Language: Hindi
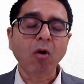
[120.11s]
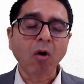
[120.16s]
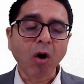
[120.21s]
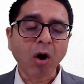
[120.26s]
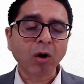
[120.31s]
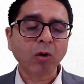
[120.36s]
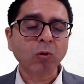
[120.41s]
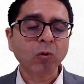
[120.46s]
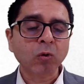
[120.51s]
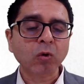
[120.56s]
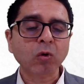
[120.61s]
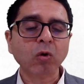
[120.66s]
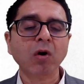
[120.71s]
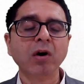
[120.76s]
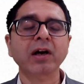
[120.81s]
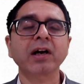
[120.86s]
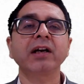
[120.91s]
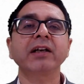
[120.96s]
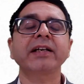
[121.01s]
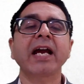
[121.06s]
और उनको
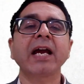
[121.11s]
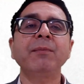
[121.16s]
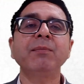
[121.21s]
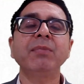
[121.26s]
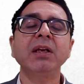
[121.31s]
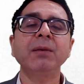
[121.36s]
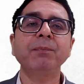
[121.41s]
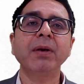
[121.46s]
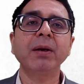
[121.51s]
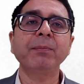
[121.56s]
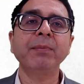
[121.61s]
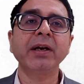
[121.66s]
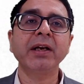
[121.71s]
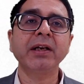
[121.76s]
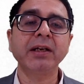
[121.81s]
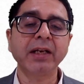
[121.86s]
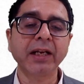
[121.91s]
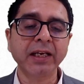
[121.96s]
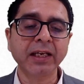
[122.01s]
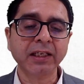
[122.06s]
अगर टाइमली
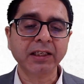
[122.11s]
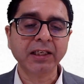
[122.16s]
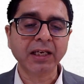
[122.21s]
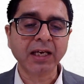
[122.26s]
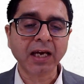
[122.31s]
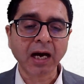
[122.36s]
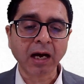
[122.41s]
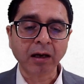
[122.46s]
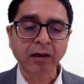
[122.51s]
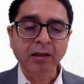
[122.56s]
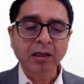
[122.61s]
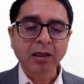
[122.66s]
पेमेंट नहीं किया